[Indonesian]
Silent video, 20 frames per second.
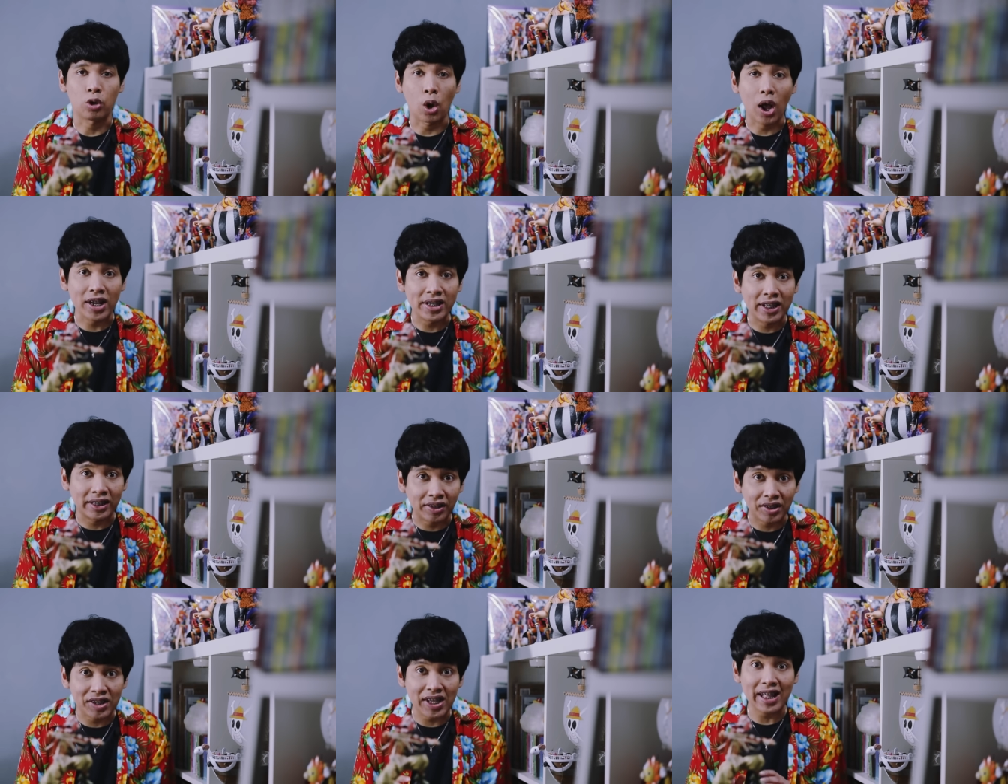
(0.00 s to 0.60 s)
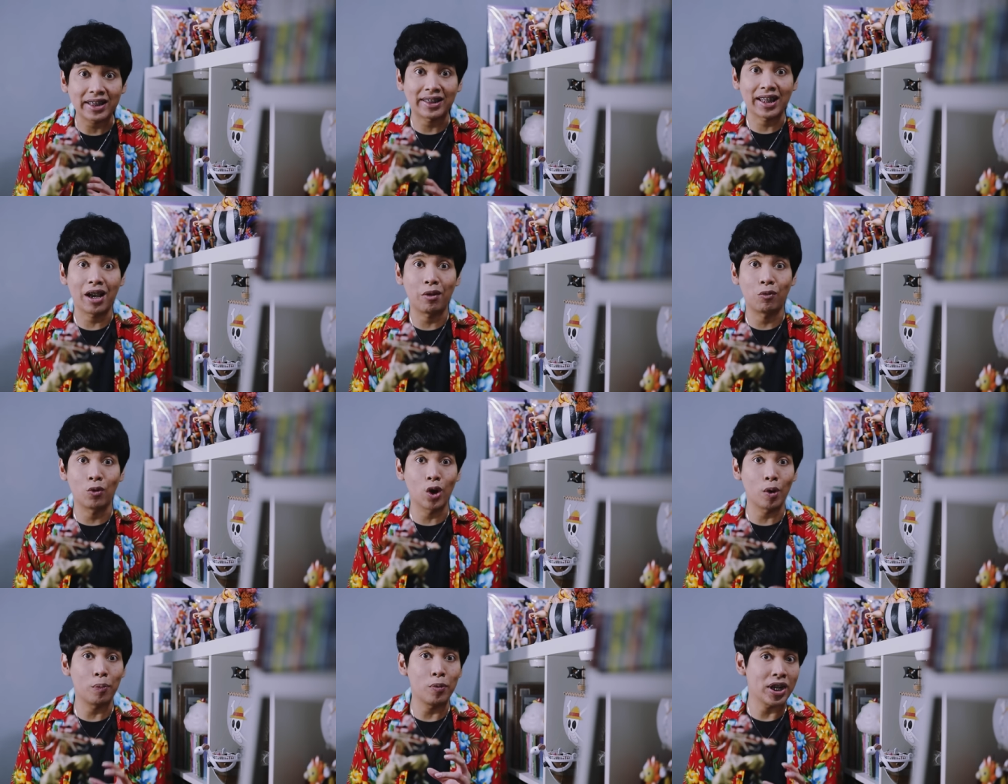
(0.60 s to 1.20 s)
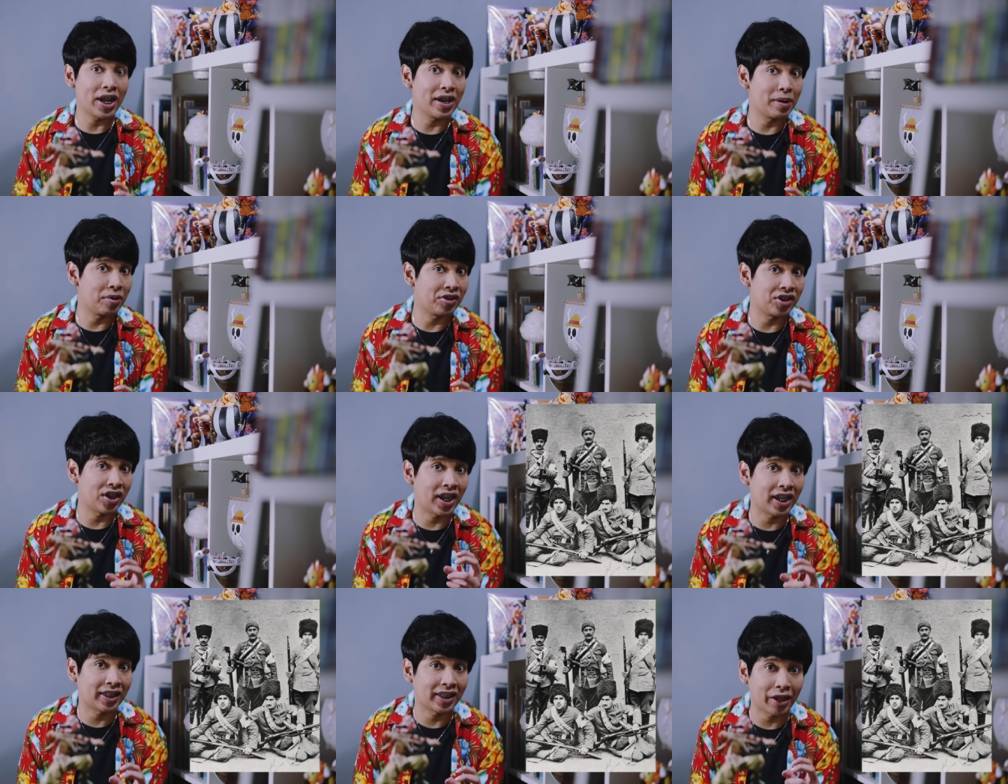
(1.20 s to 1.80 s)
Soalnya ternyata walaupun ada
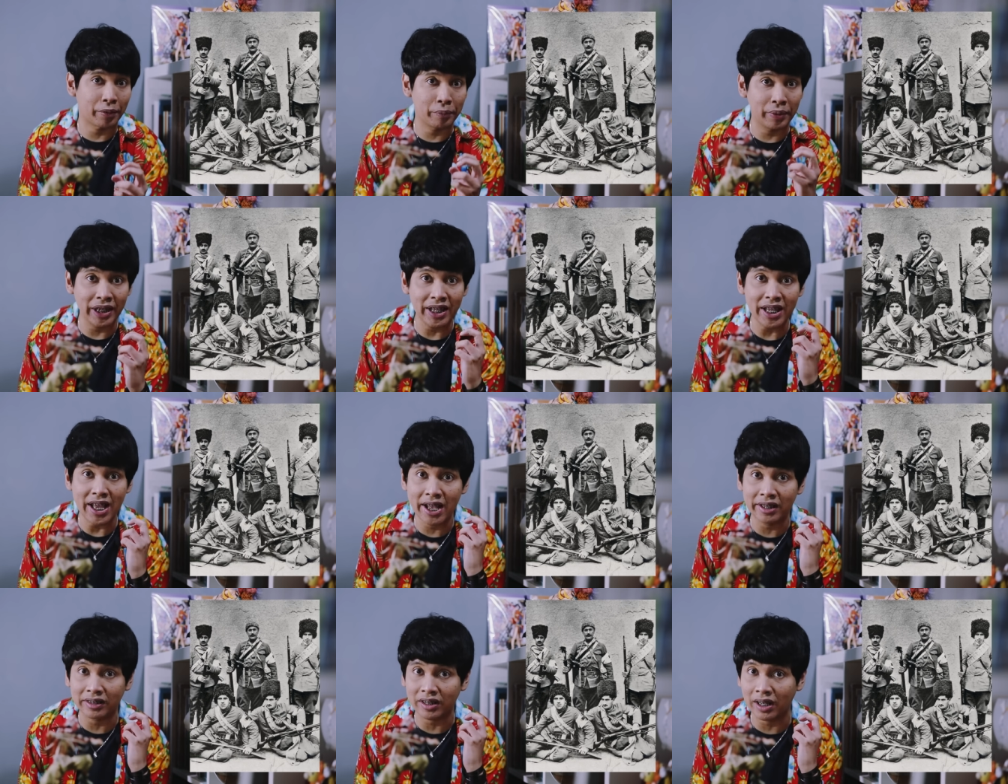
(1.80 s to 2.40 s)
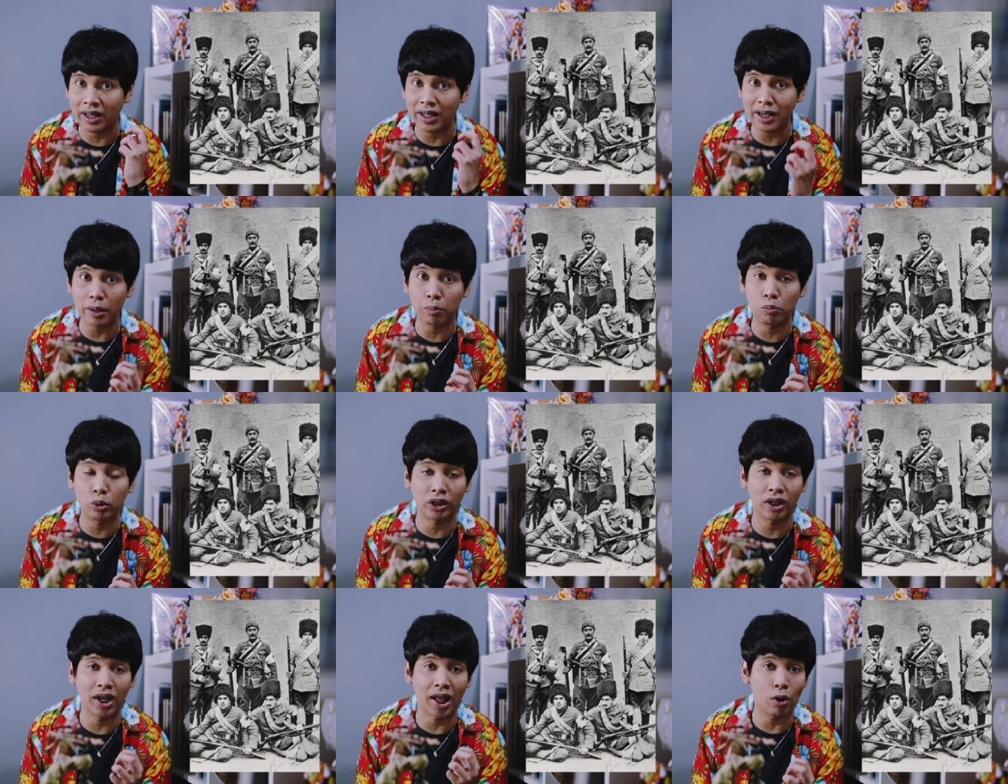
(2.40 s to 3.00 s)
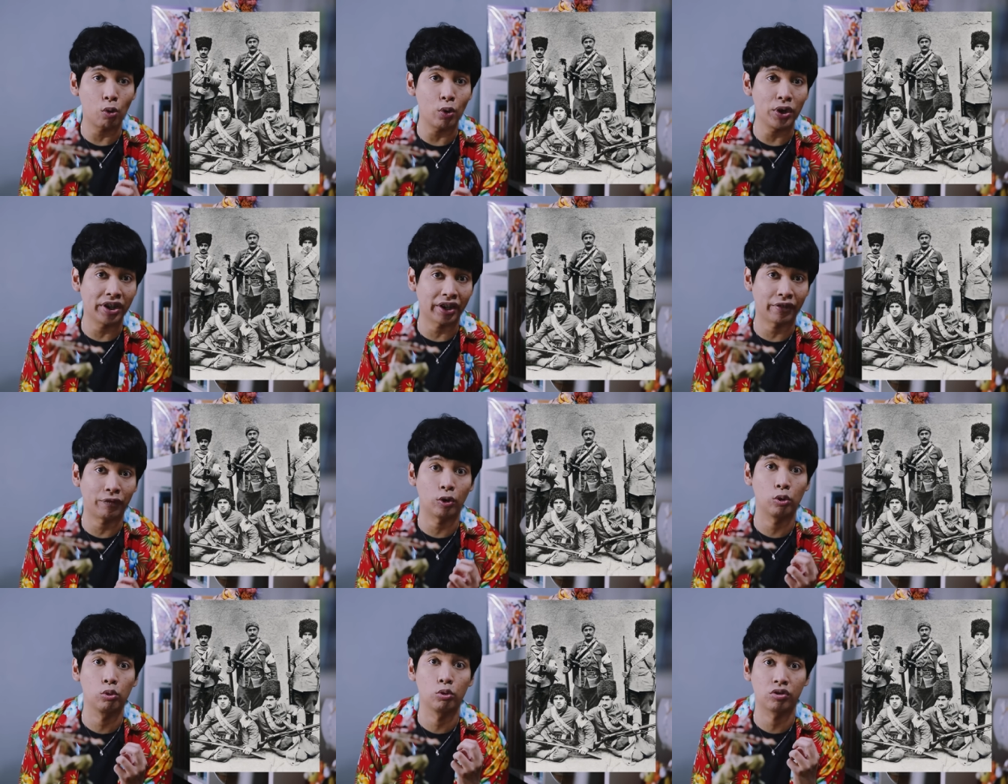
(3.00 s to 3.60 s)
masyarakat Armenia yang tergerak buat ngelakuin
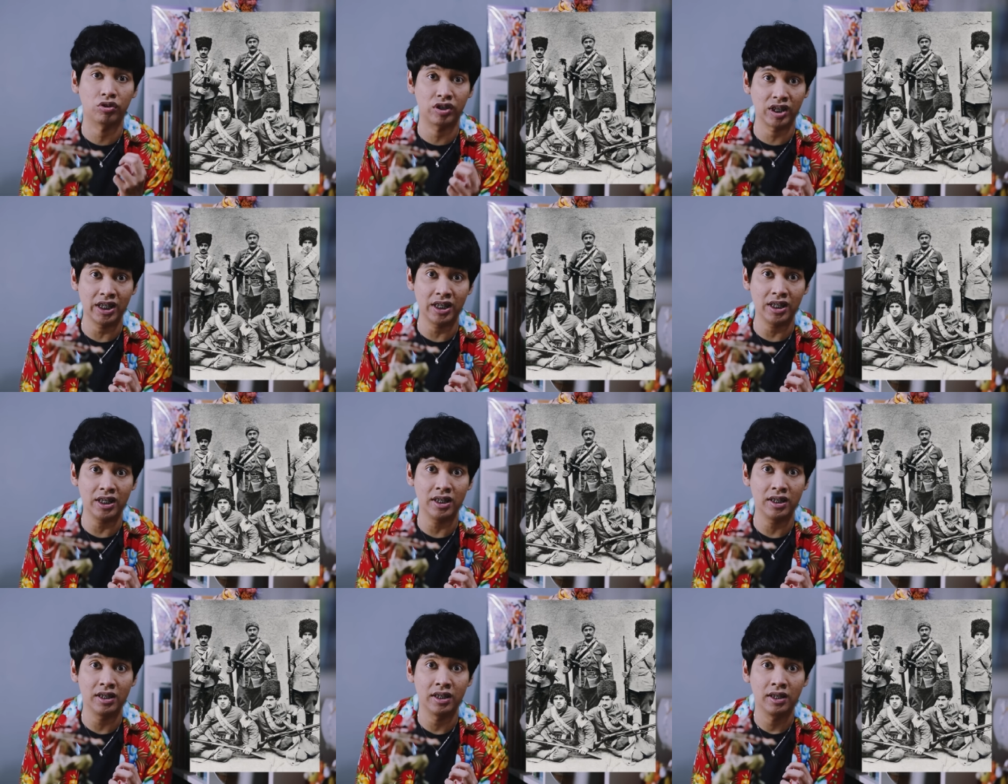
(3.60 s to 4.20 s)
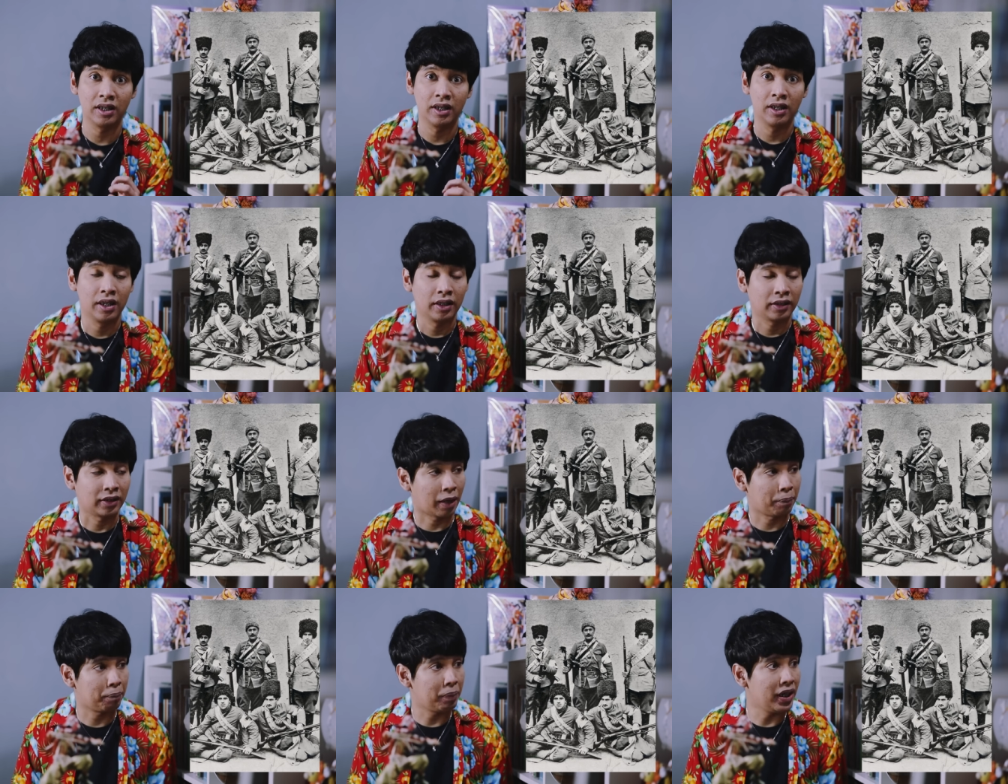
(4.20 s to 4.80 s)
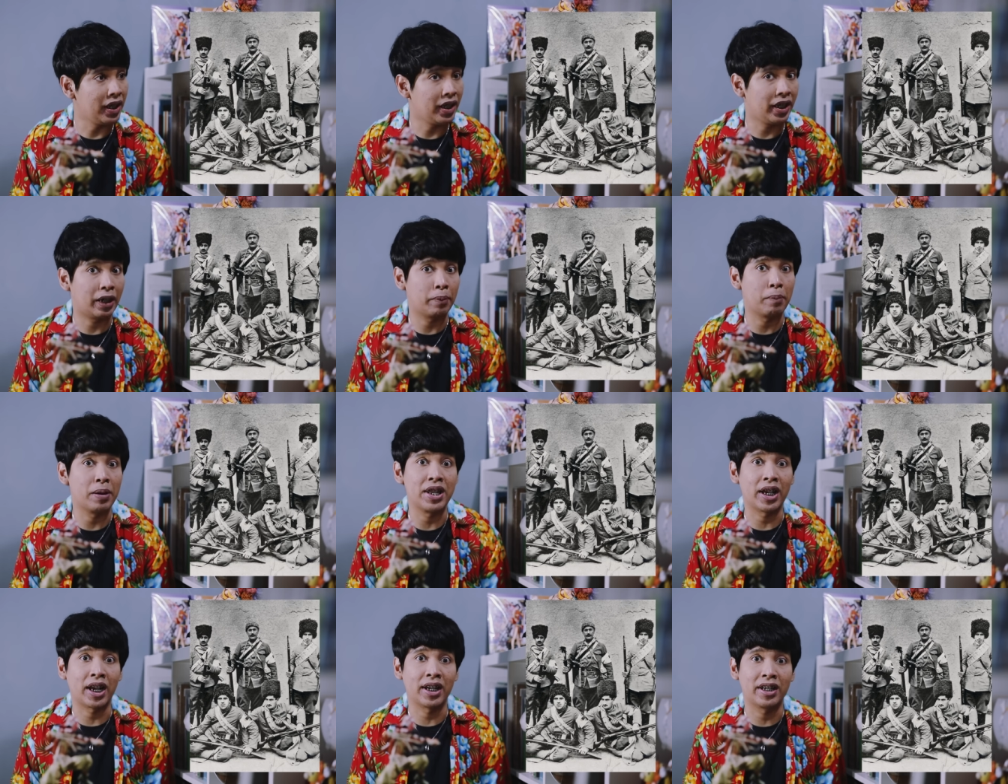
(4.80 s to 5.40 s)
revolusi, tapi
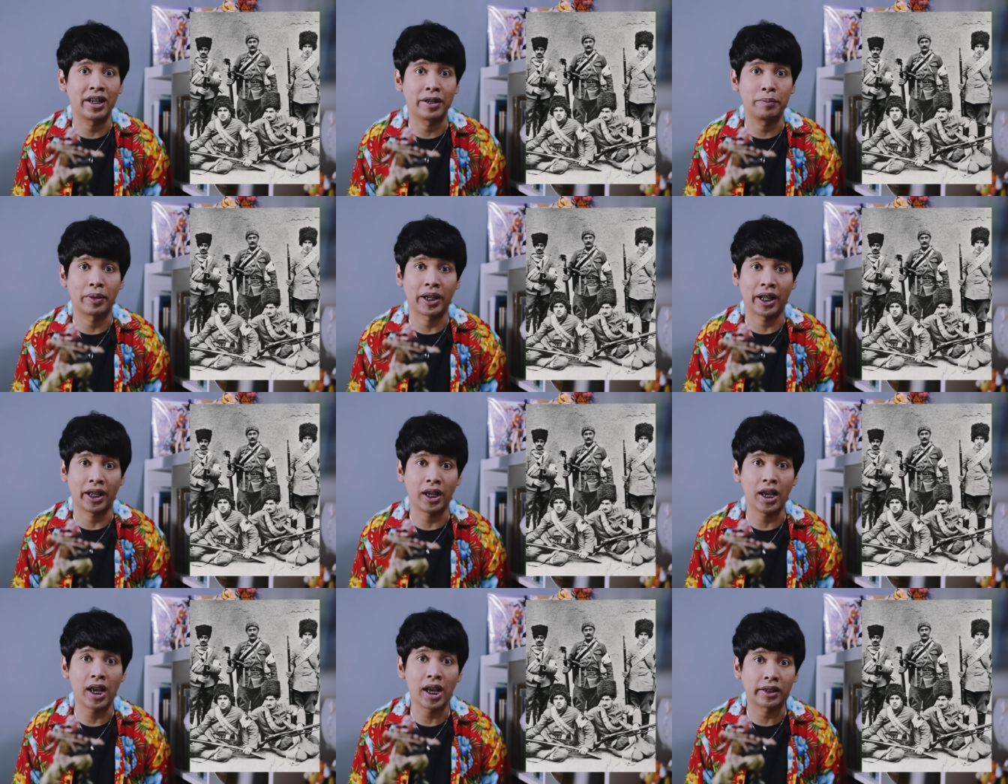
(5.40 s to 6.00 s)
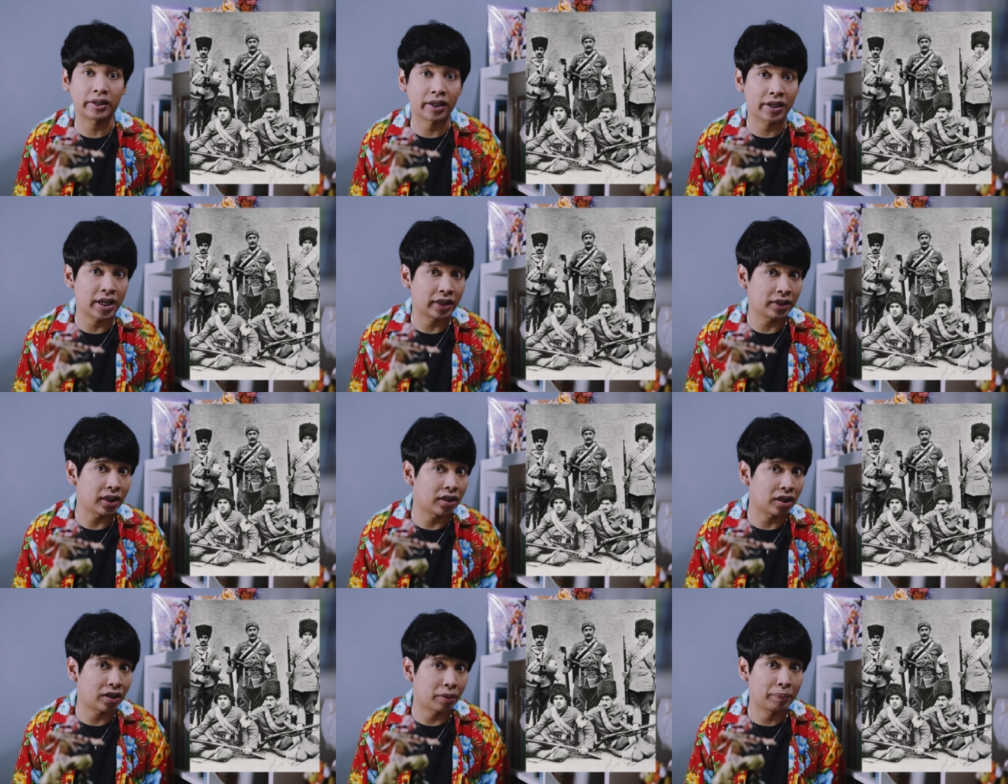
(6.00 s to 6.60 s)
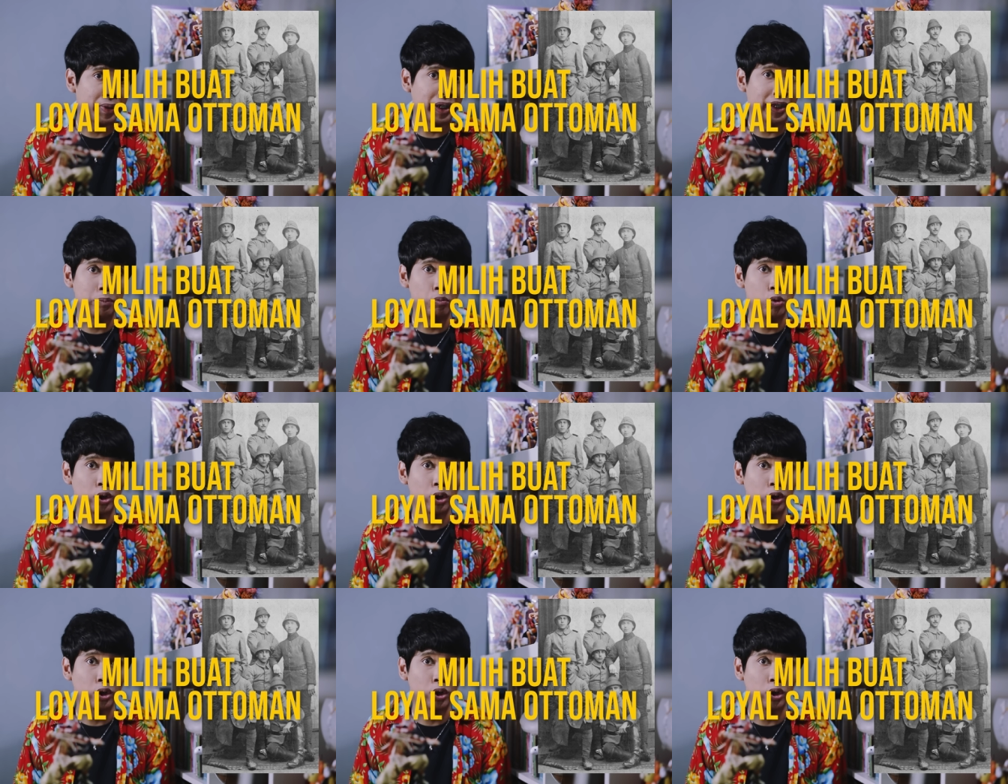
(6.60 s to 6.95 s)
kebanyakan dari mereka ternyata tetap milih